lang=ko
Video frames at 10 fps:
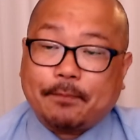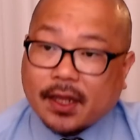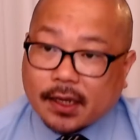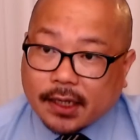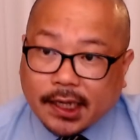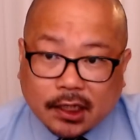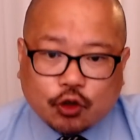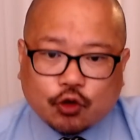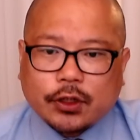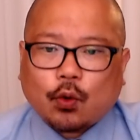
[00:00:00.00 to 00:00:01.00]
이를
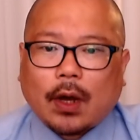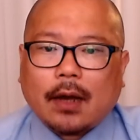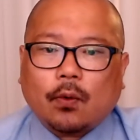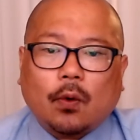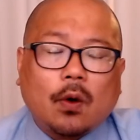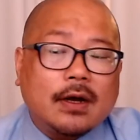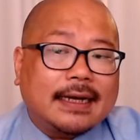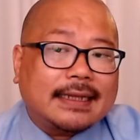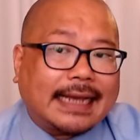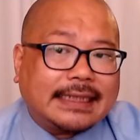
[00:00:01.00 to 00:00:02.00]
취소하고
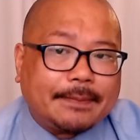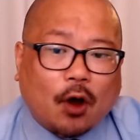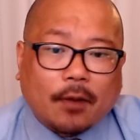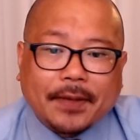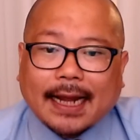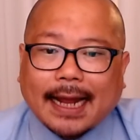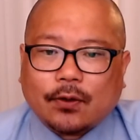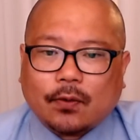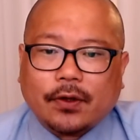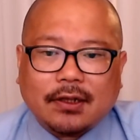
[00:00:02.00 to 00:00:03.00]
다시
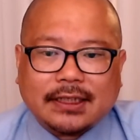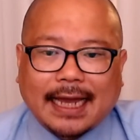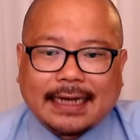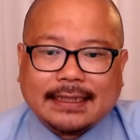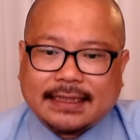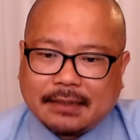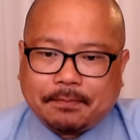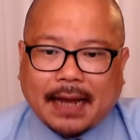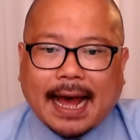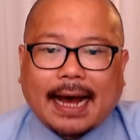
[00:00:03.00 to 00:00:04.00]
법인카드로 결제하는
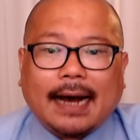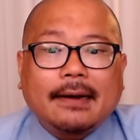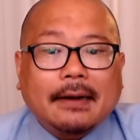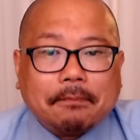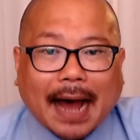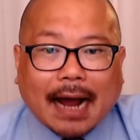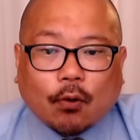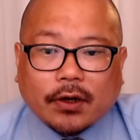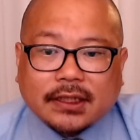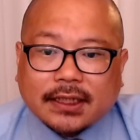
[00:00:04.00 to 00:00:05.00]
이른바
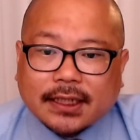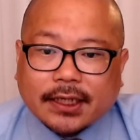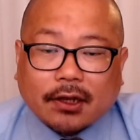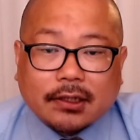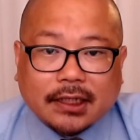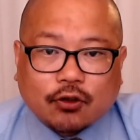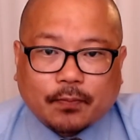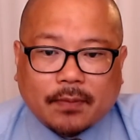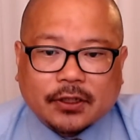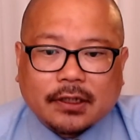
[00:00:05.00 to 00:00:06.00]
바꿔치기 결제
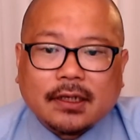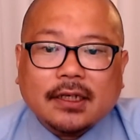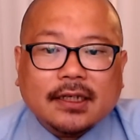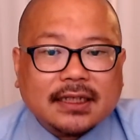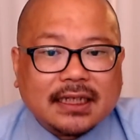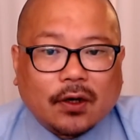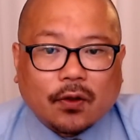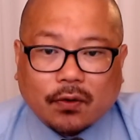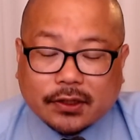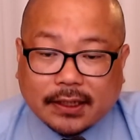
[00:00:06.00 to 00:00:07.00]
수법을 쓴 것으로
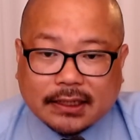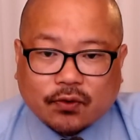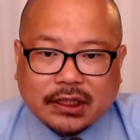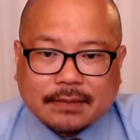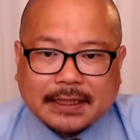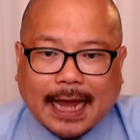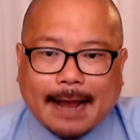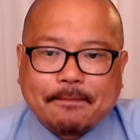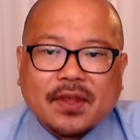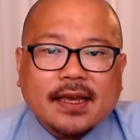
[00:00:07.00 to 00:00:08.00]
전해지고 있습니다.
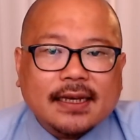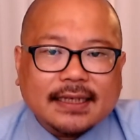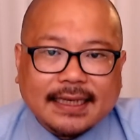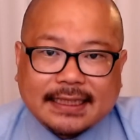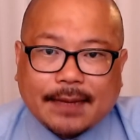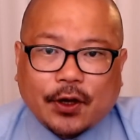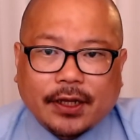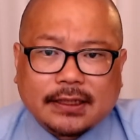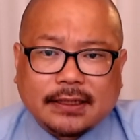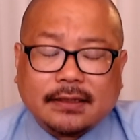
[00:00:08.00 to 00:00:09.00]

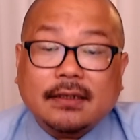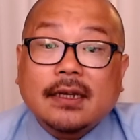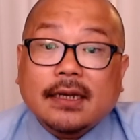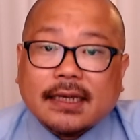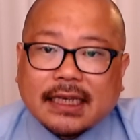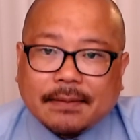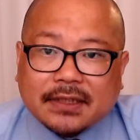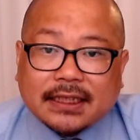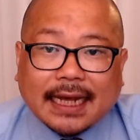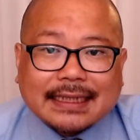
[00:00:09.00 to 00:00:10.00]
이재명이는 김
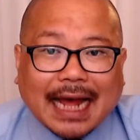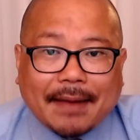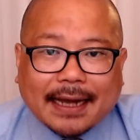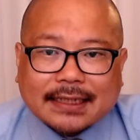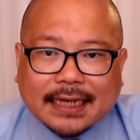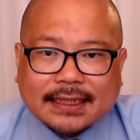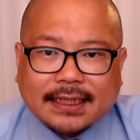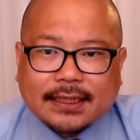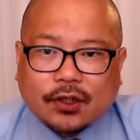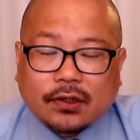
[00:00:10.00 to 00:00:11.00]
씨의 사망 사실이
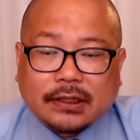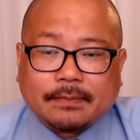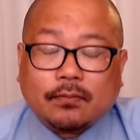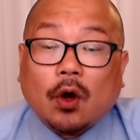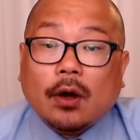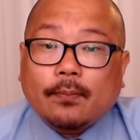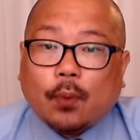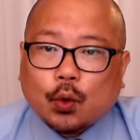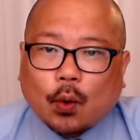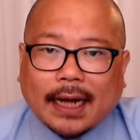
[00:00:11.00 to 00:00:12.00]
처음
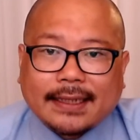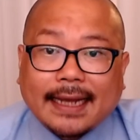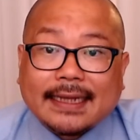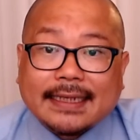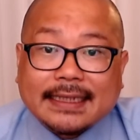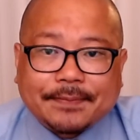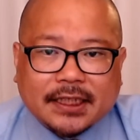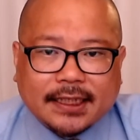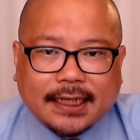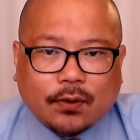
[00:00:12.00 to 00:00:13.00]
보도가 된
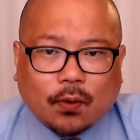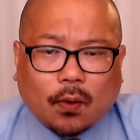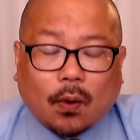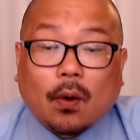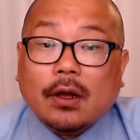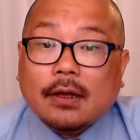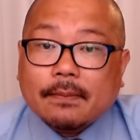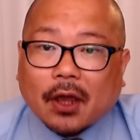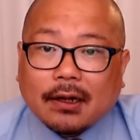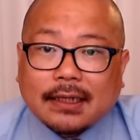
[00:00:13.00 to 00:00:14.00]
27일에도
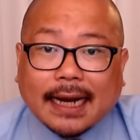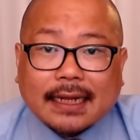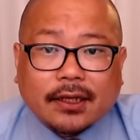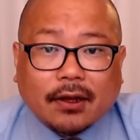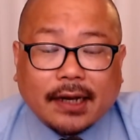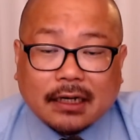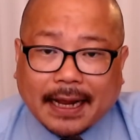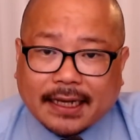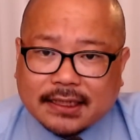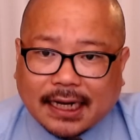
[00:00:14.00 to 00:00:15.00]
별다른 견해를
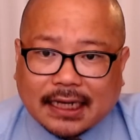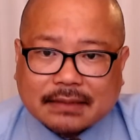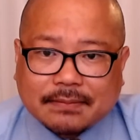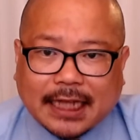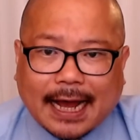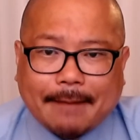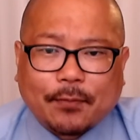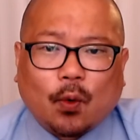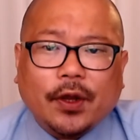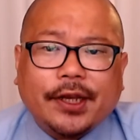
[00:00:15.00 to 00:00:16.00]
밝히지 않았습니다.
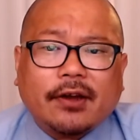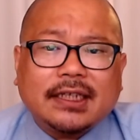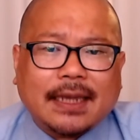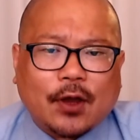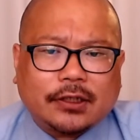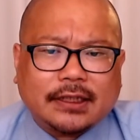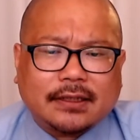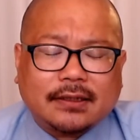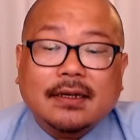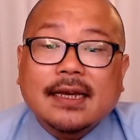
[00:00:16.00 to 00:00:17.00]
오히려 이재명은
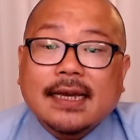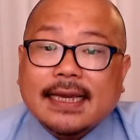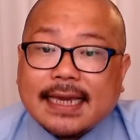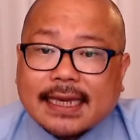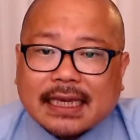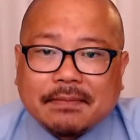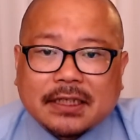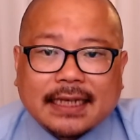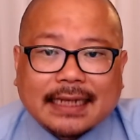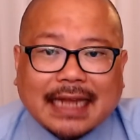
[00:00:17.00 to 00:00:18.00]
이 김
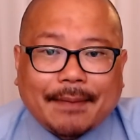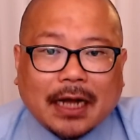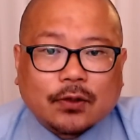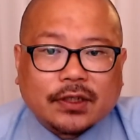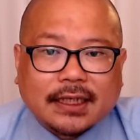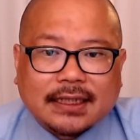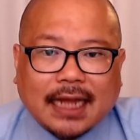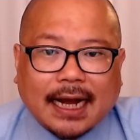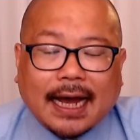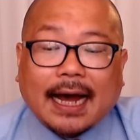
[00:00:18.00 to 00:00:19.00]
씨의 사망 소식
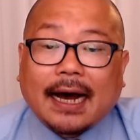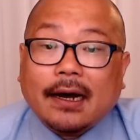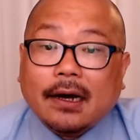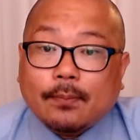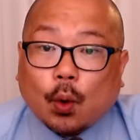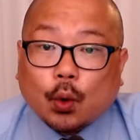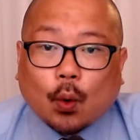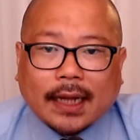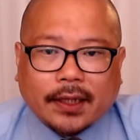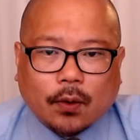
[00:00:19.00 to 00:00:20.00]
기사가 보도가
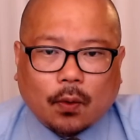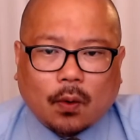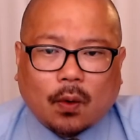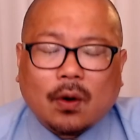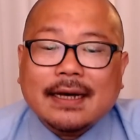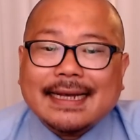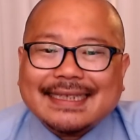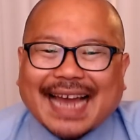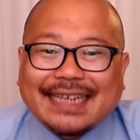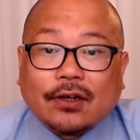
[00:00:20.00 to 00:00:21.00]
되고
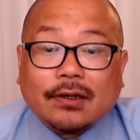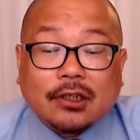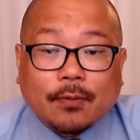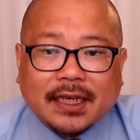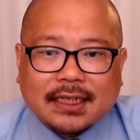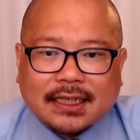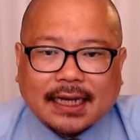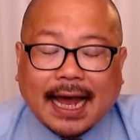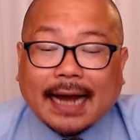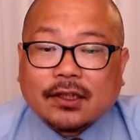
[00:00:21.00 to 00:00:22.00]
자정을 넘긴
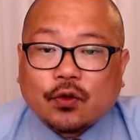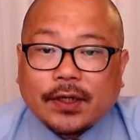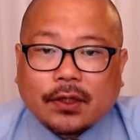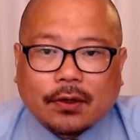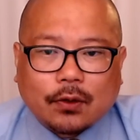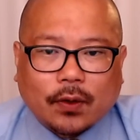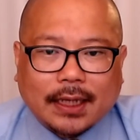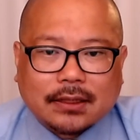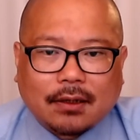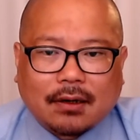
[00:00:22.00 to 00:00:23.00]
시각 트위터를
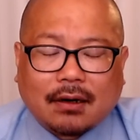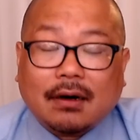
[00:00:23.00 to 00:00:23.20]
통해서